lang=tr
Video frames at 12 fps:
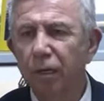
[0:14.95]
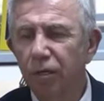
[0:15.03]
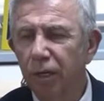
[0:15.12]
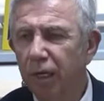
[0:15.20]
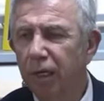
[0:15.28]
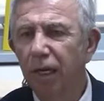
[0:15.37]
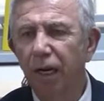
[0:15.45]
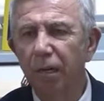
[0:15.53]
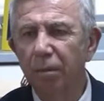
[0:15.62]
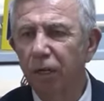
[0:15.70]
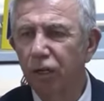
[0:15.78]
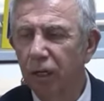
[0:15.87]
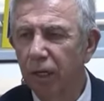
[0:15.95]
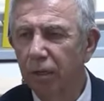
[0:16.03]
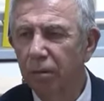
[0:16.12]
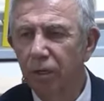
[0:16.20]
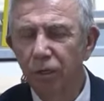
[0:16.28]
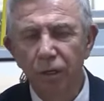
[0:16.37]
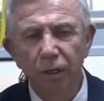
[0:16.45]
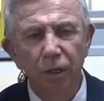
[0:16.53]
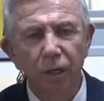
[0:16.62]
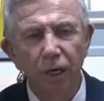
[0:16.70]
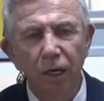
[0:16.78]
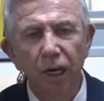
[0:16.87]
Sayın Genel Başkanımız
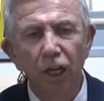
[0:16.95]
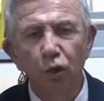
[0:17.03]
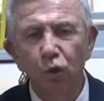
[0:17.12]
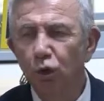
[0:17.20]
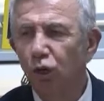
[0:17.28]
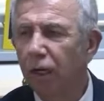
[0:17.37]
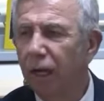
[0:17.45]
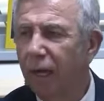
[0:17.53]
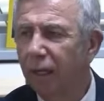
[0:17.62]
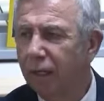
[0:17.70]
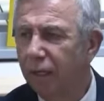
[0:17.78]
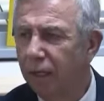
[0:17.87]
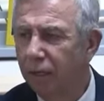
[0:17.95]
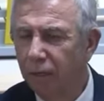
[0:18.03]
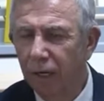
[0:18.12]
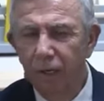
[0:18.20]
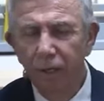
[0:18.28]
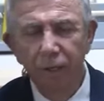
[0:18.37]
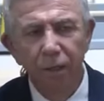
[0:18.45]
günü geldiğinde